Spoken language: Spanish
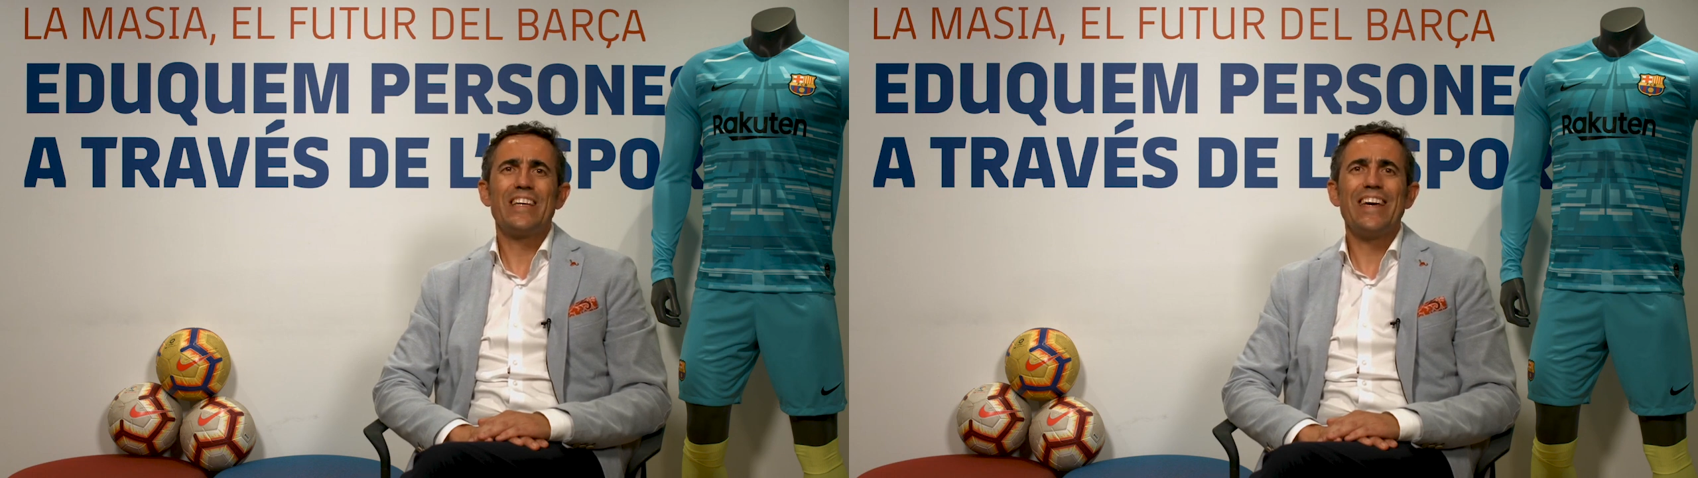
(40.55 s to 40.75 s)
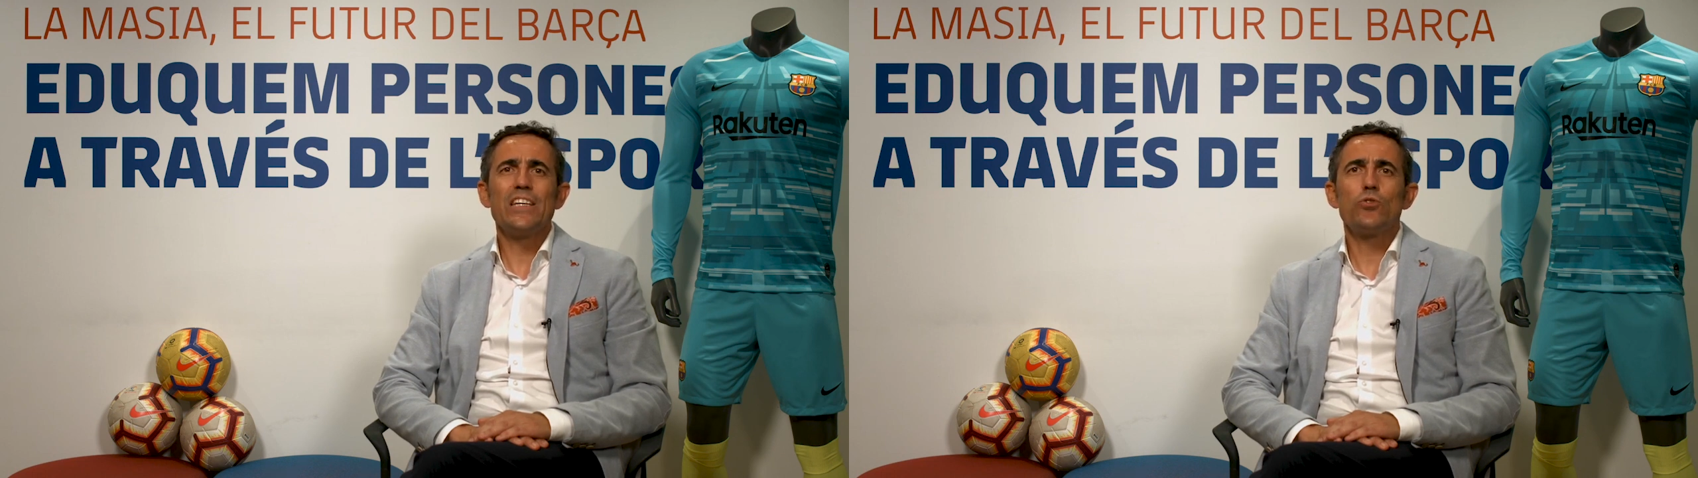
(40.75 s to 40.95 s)

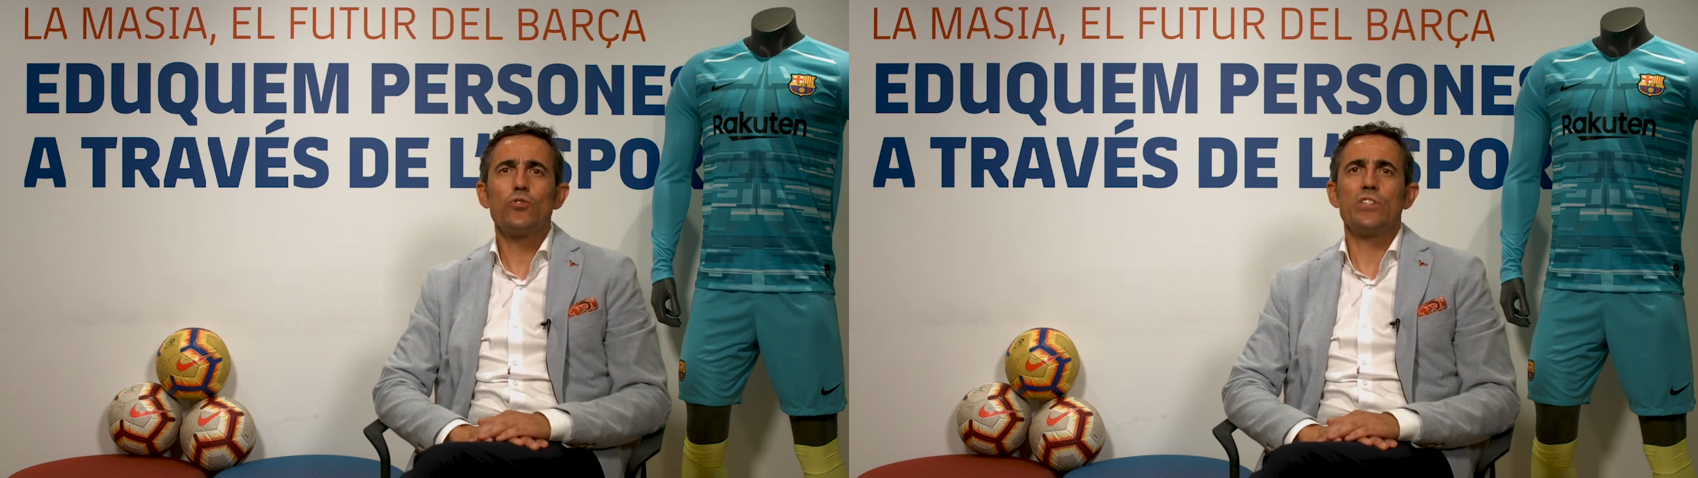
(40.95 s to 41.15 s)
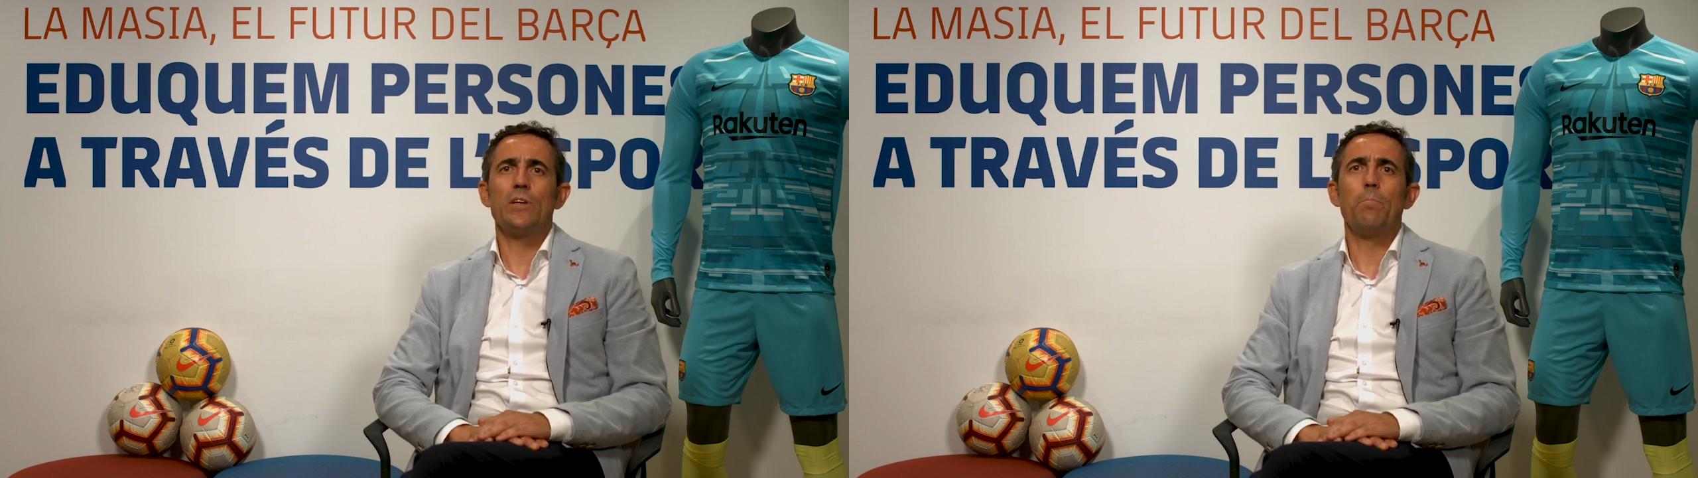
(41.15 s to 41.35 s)
que estos
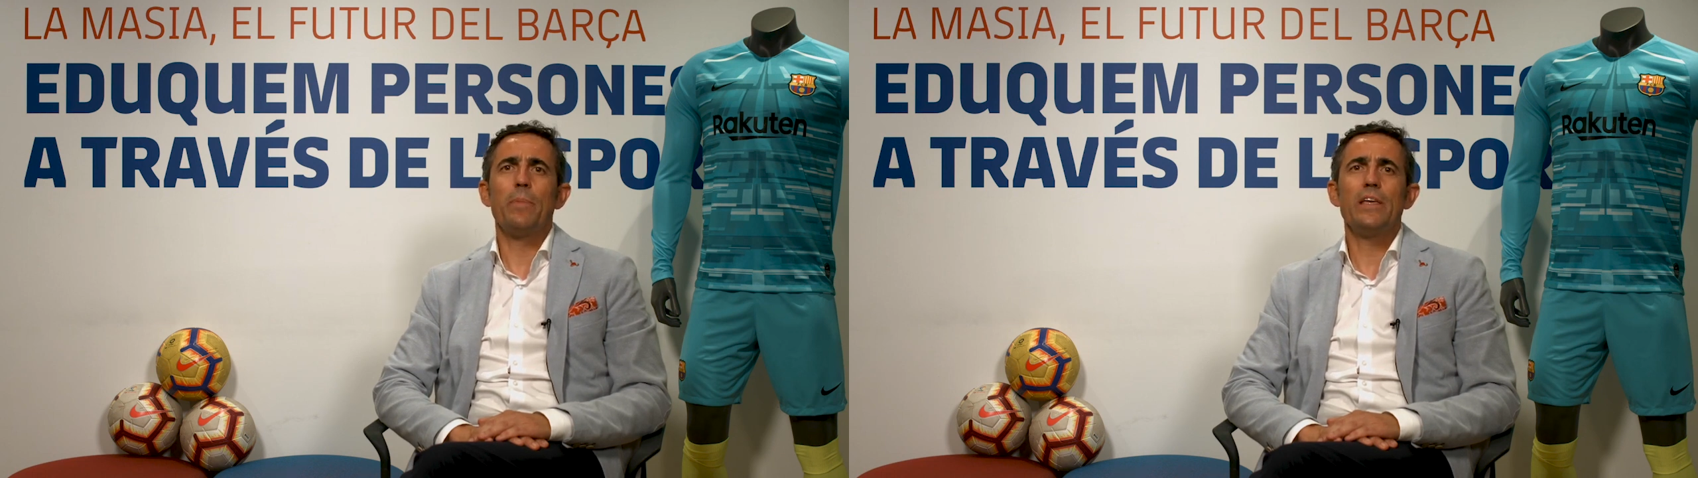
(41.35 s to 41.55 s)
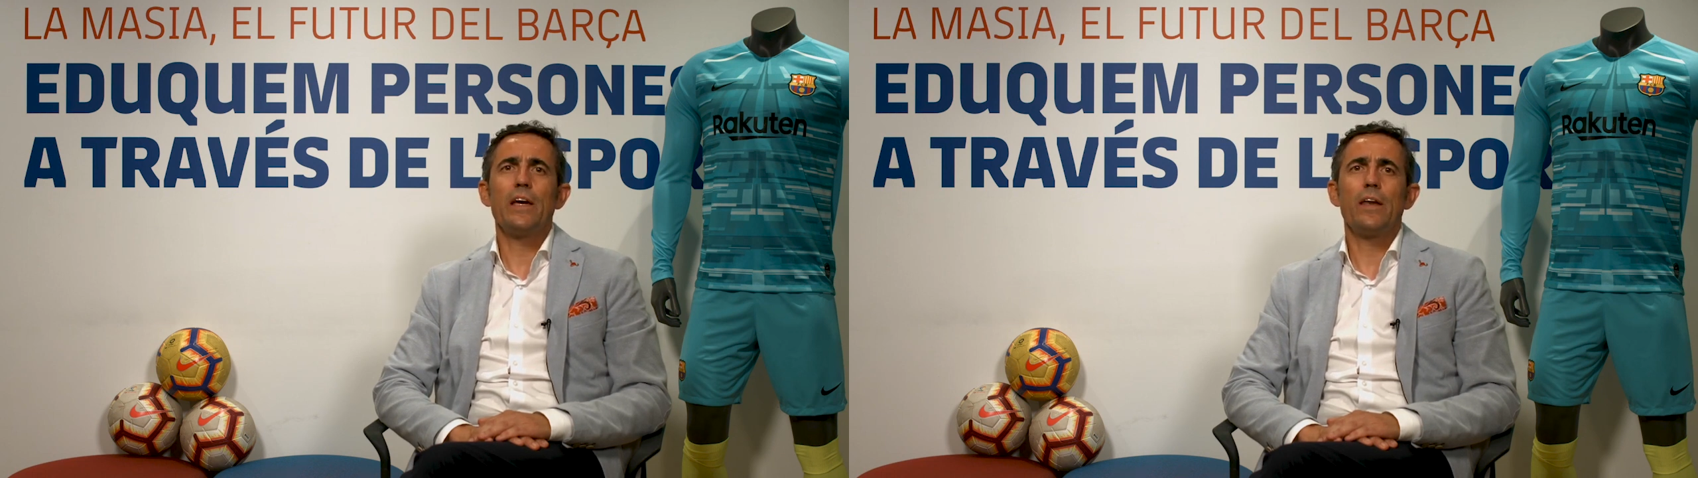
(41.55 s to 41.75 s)

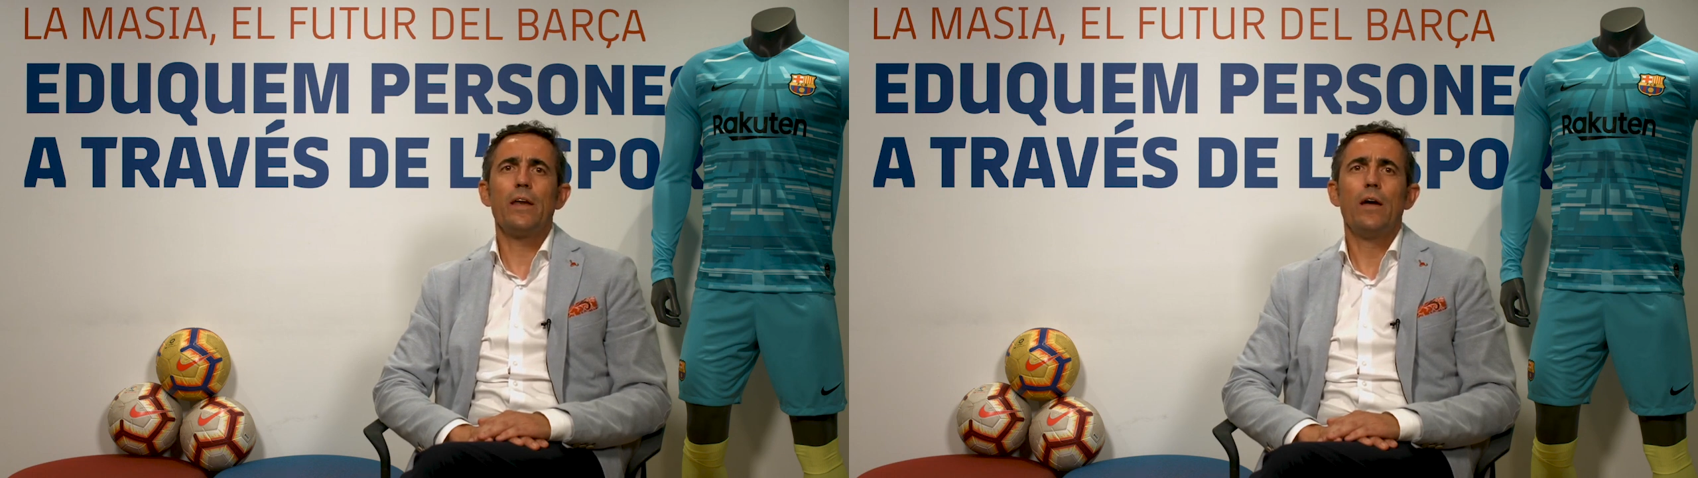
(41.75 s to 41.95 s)
desempeñan